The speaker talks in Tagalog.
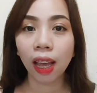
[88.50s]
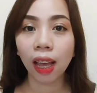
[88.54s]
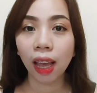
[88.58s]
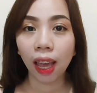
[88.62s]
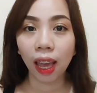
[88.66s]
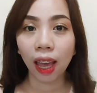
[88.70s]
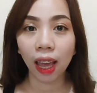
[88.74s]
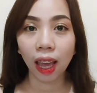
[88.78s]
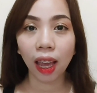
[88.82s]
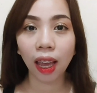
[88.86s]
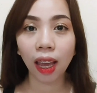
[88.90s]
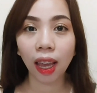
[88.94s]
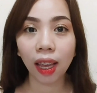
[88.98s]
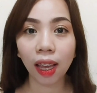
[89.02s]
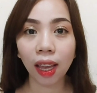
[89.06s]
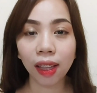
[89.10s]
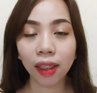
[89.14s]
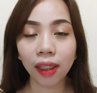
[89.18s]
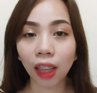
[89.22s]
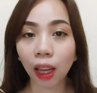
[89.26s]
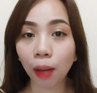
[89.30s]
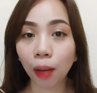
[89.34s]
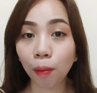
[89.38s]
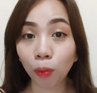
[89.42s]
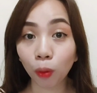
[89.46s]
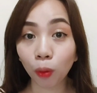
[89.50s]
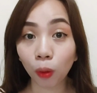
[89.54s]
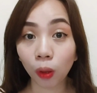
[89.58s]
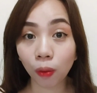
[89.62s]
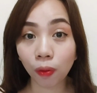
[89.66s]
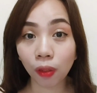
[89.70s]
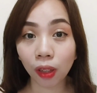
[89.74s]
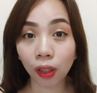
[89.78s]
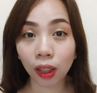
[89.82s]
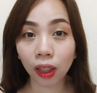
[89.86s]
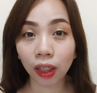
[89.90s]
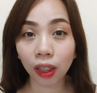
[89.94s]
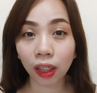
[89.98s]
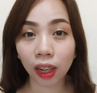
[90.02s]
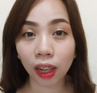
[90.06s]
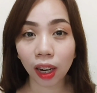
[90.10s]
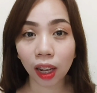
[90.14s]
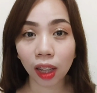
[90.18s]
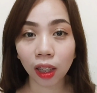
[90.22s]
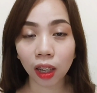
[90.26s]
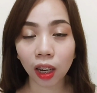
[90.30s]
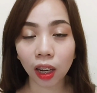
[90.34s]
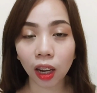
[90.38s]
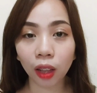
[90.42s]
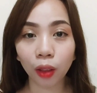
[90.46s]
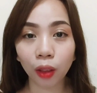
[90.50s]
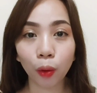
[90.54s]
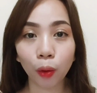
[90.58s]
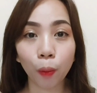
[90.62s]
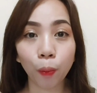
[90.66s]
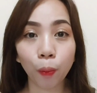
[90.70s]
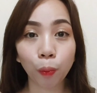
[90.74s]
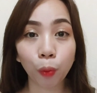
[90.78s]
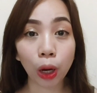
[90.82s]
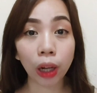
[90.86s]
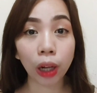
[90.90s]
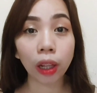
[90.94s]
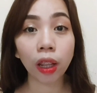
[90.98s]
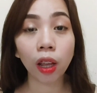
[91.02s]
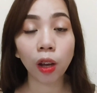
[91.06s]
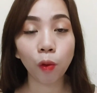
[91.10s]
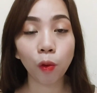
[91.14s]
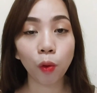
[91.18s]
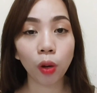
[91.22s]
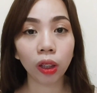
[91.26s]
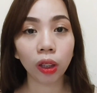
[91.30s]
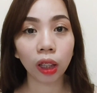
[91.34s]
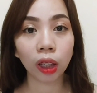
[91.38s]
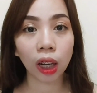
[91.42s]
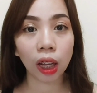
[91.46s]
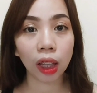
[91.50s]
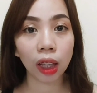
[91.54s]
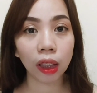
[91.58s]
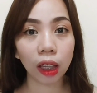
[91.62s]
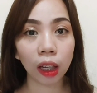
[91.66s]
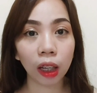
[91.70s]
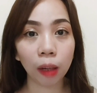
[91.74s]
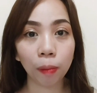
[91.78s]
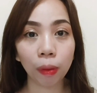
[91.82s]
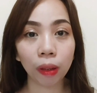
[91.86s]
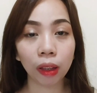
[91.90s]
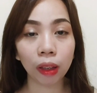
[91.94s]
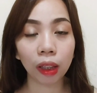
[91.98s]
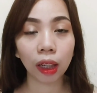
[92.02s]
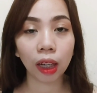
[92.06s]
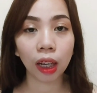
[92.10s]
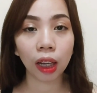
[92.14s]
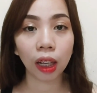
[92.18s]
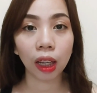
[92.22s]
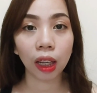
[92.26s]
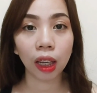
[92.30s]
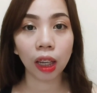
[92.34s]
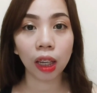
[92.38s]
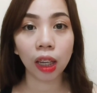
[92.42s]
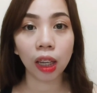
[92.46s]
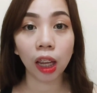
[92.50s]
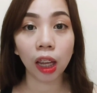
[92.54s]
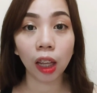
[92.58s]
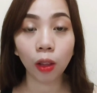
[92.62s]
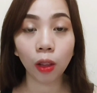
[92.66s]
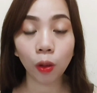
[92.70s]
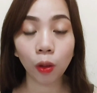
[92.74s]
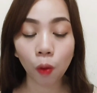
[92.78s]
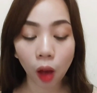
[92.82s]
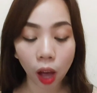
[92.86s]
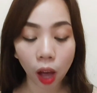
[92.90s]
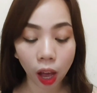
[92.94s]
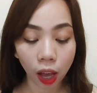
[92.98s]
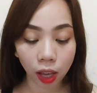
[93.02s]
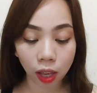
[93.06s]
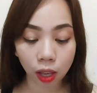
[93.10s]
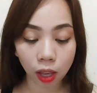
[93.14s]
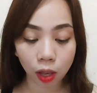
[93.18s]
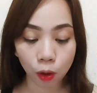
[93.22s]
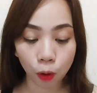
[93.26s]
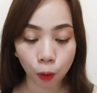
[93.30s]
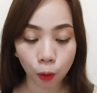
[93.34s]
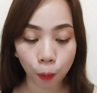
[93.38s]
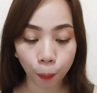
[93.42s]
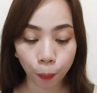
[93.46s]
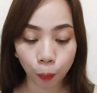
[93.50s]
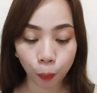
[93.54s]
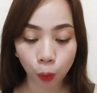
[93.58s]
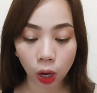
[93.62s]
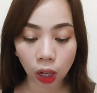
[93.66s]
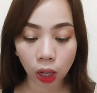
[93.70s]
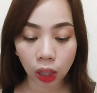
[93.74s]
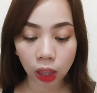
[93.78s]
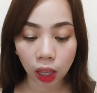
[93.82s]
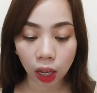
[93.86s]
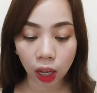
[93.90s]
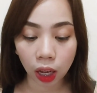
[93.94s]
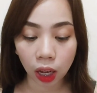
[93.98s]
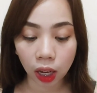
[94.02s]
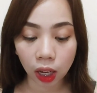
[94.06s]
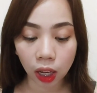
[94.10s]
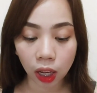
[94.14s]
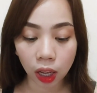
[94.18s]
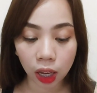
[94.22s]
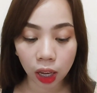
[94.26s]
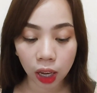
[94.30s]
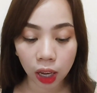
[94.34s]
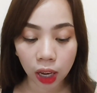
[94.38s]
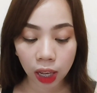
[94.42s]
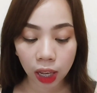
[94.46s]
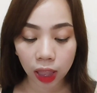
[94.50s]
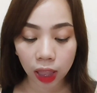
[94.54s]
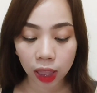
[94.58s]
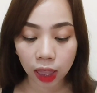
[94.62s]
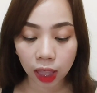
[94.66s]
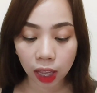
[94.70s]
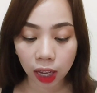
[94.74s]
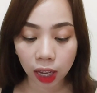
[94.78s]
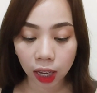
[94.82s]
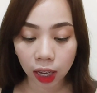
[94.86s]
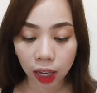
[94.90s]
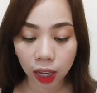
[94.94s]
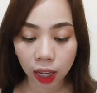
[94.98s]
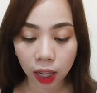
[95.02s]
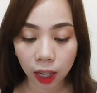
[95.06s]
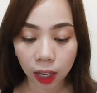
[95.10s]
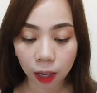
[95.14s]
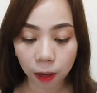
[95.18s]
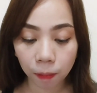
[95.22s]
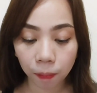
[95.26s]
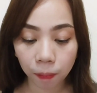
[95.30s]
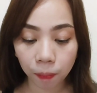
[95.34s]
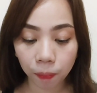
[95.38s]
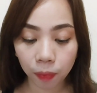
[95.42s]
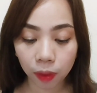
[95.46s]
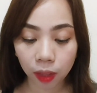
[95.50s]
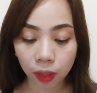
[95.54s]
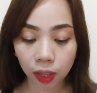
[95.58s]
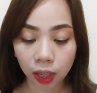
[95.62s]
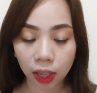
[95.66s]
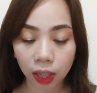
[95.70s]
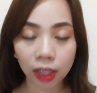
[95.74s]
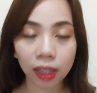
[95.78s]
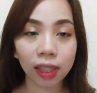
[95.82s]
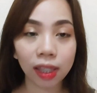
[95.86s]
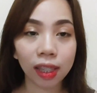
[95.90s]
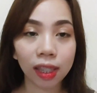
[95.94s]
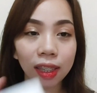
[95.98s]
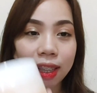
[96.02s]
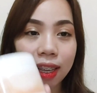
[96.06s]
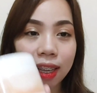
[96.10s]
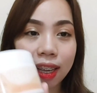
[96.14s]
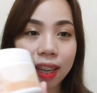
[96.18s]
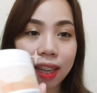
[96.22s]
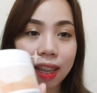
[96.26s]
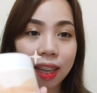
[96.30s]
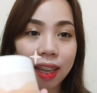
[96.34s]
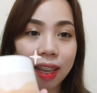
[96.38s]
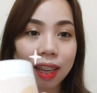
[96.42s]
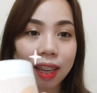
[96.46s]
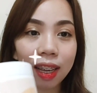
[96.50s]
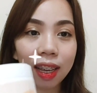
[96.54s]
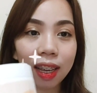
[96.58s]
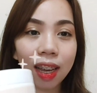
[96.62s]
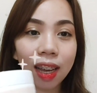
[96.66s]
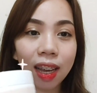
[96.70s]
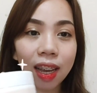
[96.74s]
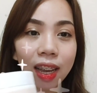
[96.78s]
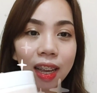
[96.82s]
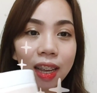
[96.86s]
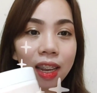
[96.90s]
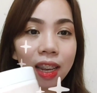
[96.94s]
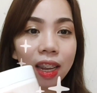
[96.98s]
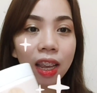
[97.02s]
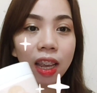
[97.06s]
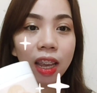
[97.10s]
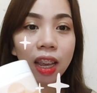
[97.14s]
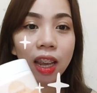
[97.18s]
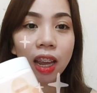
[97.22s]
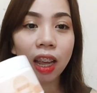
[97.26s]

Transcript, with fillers: And time to reveal na natin itong product. Huwag na nating patagalin. Ito ay yung product ng Tadaan!